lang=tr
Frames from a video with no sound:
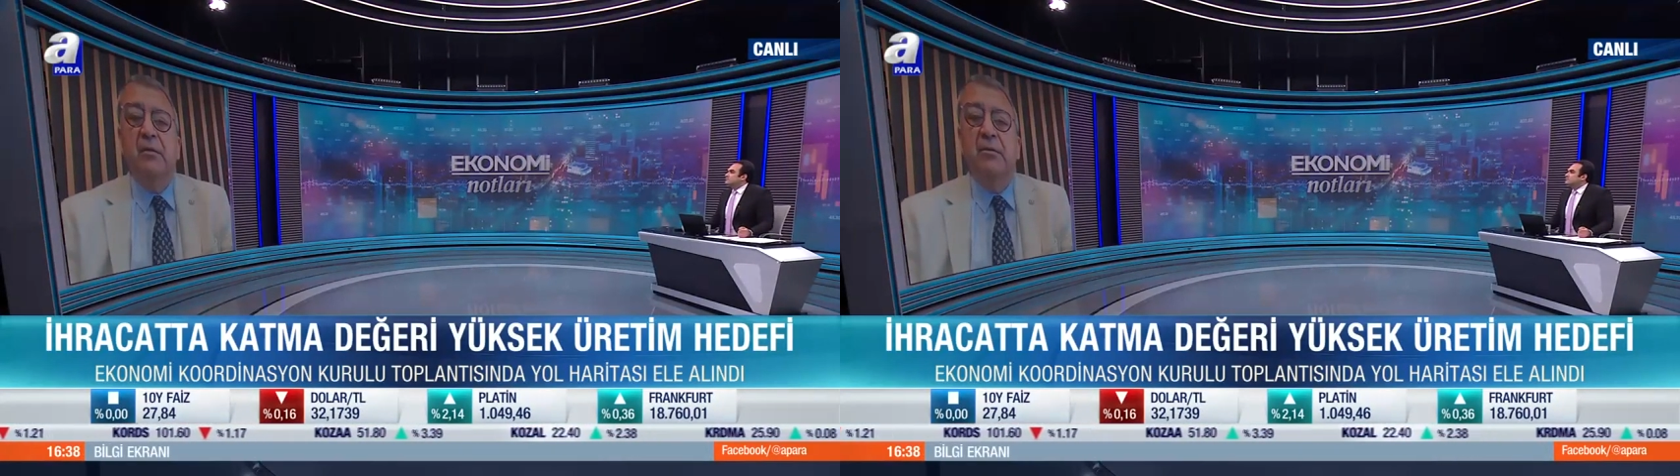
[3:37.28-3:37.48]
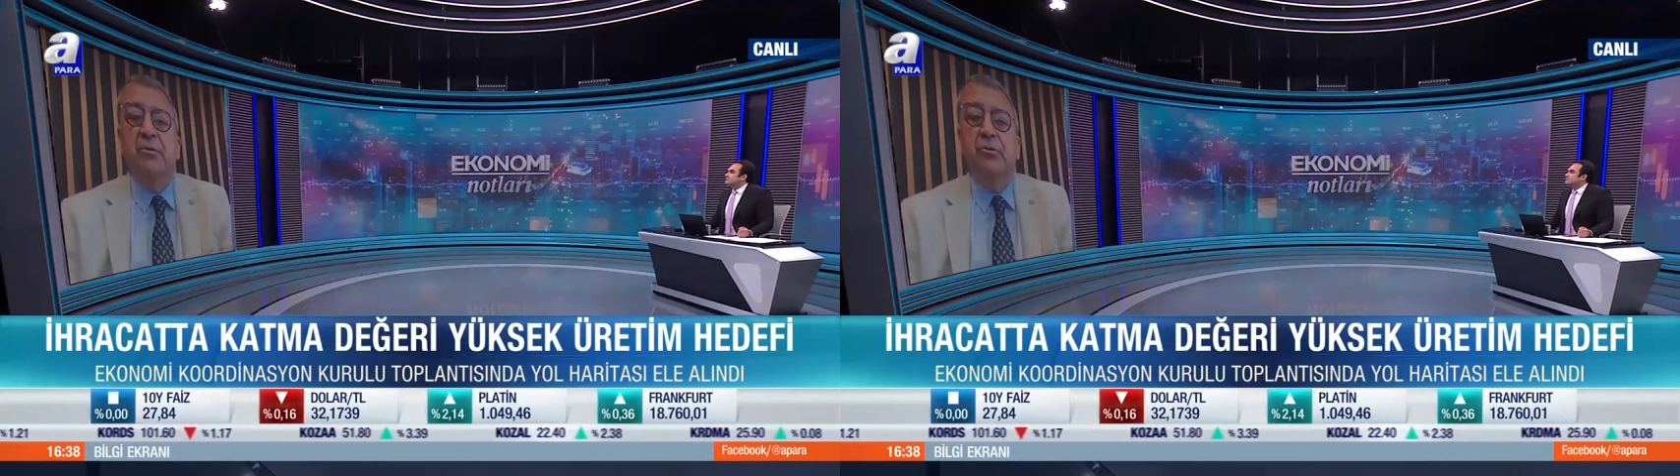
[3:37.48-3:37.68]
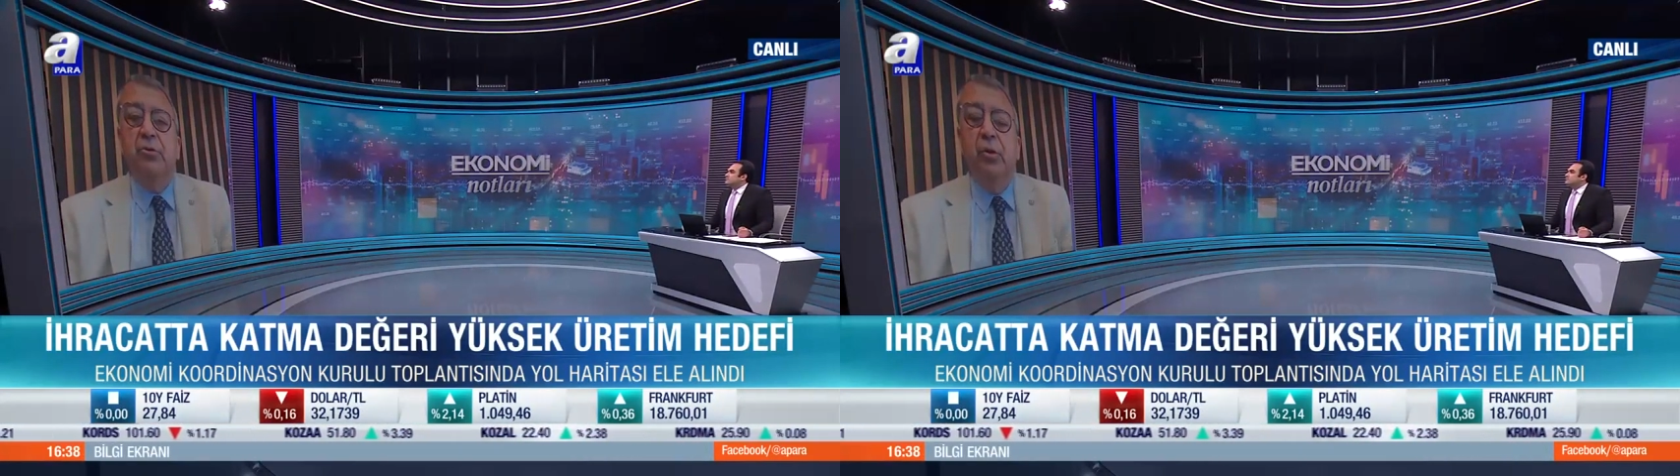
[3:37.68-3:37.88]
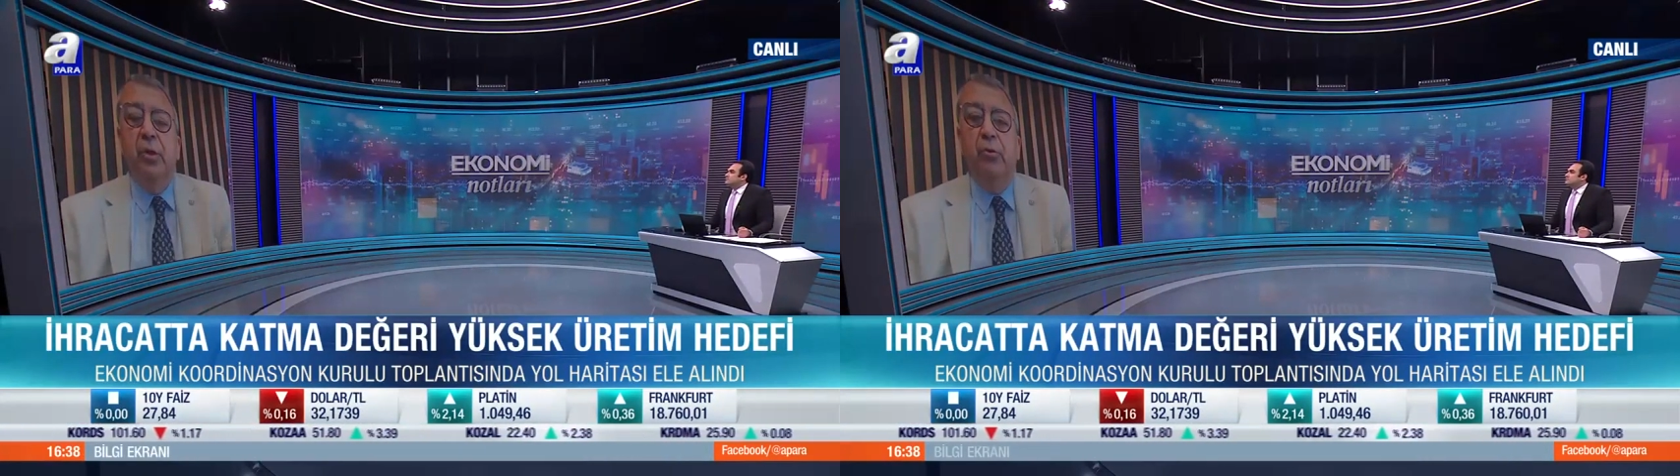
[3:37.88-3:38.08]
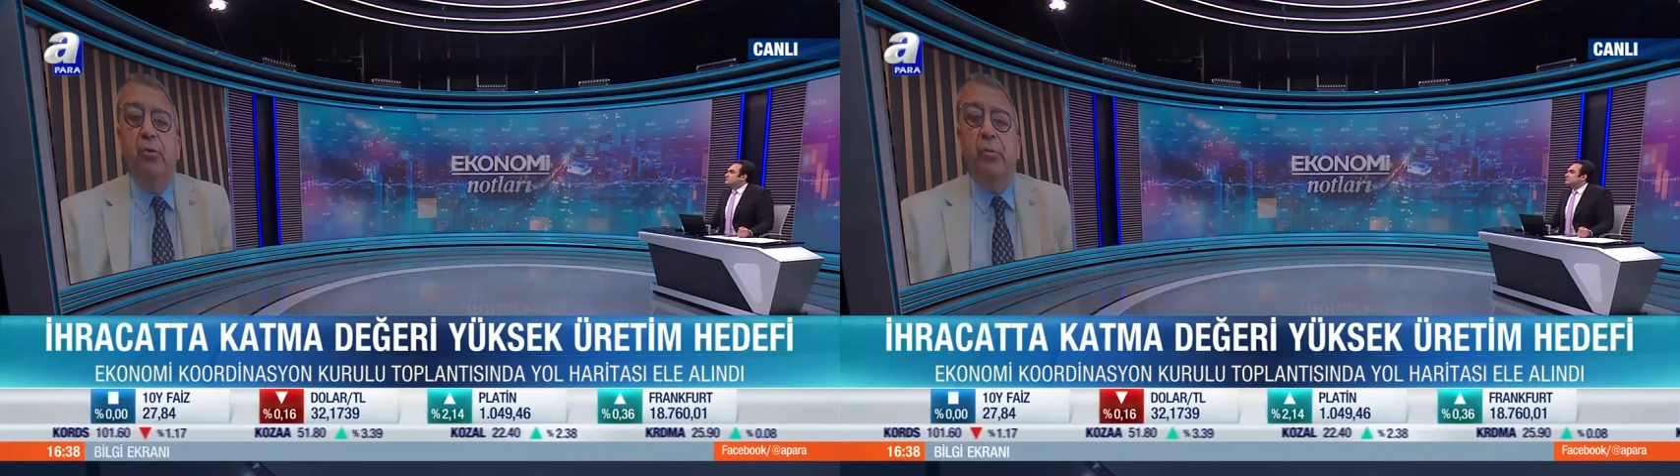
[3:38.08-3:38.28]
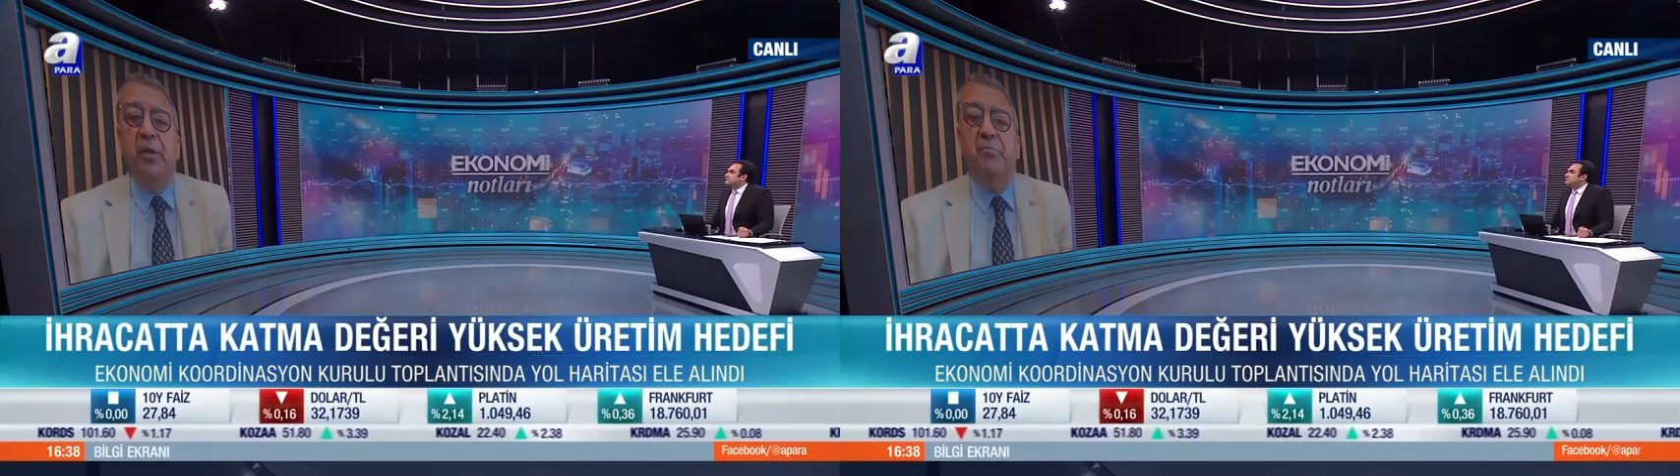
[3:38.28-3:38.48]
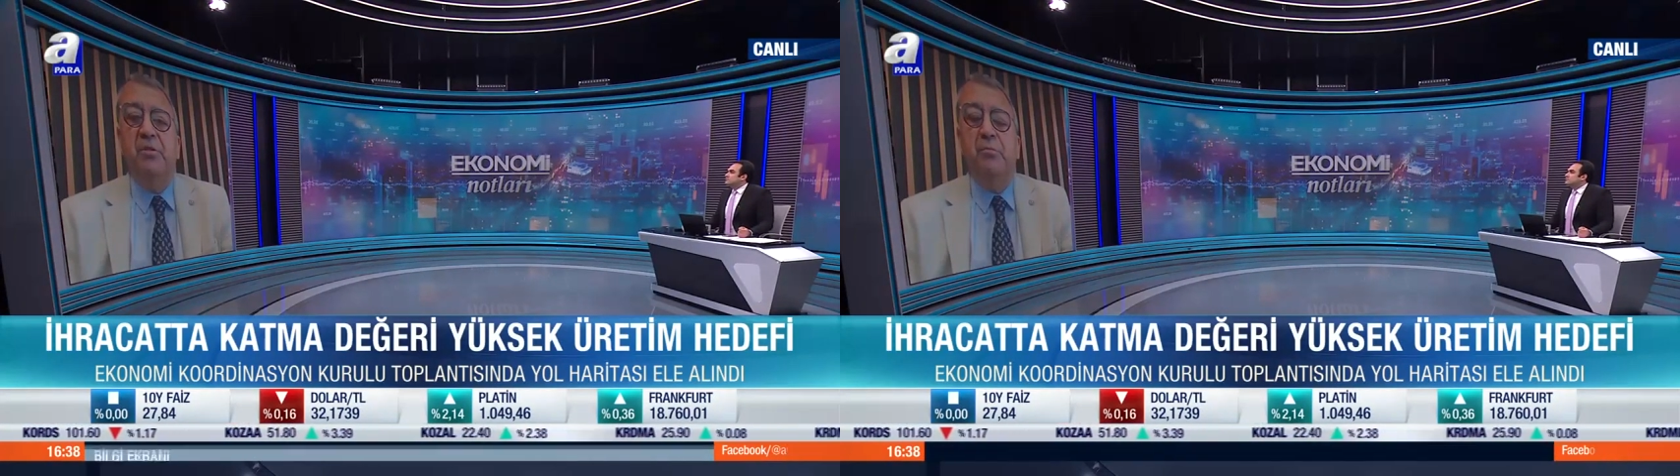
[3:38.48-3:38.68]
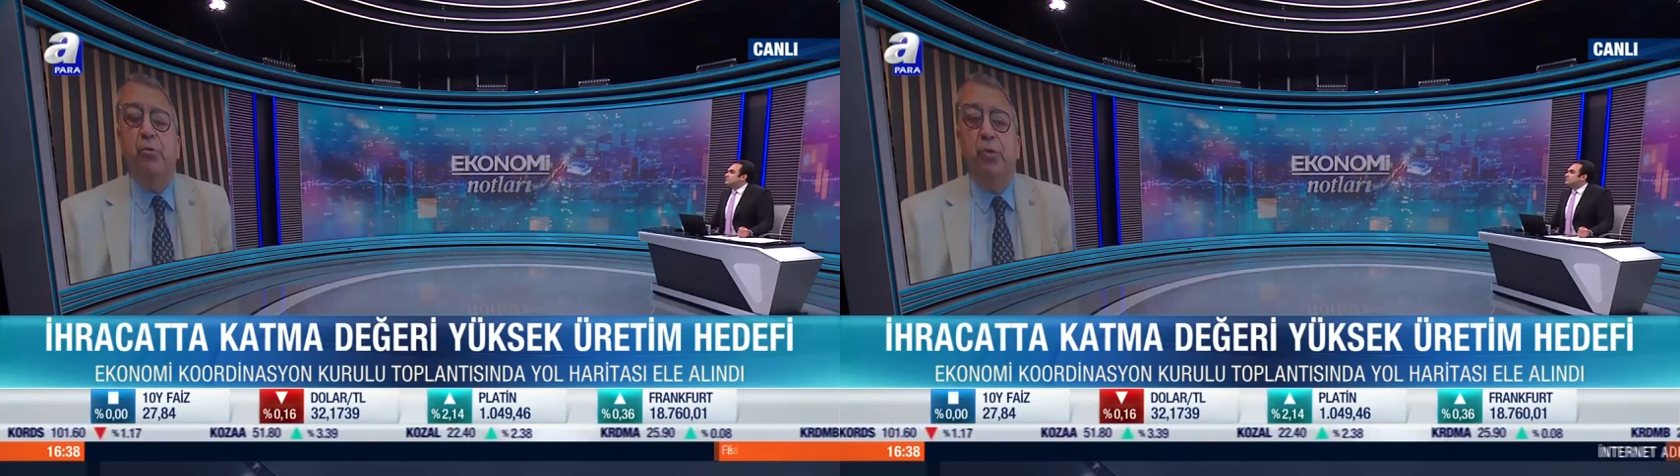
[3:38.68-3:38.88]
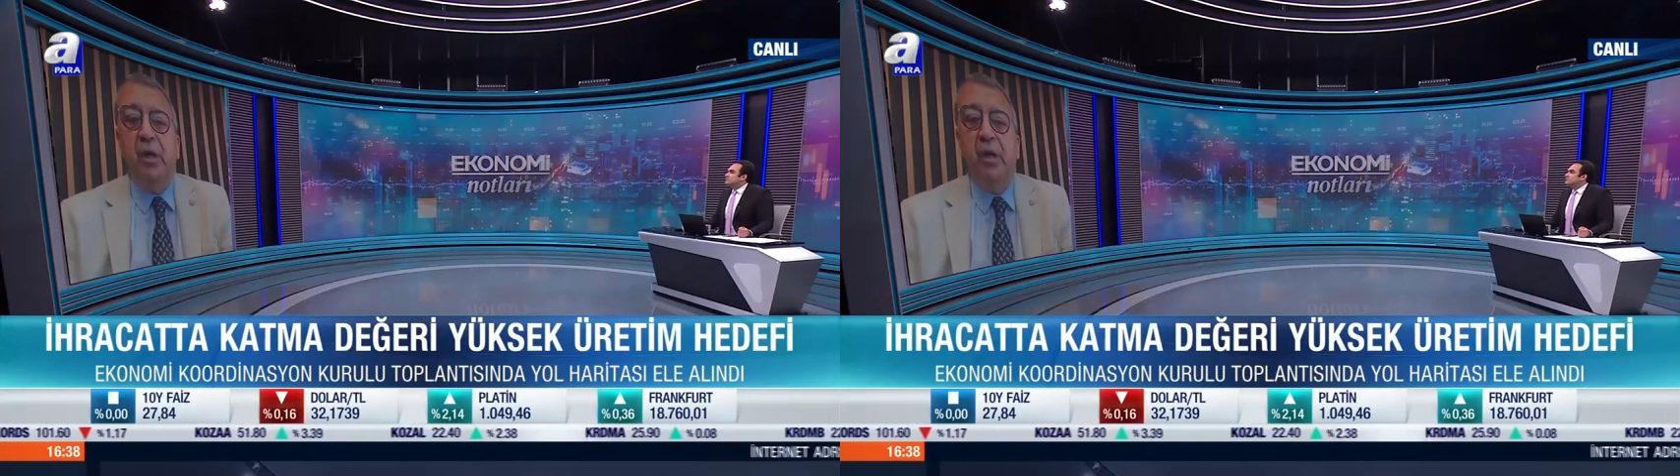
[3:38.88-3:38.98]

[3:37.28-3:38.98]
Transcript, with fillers: Şöyle Uğur Bey, biz bugüne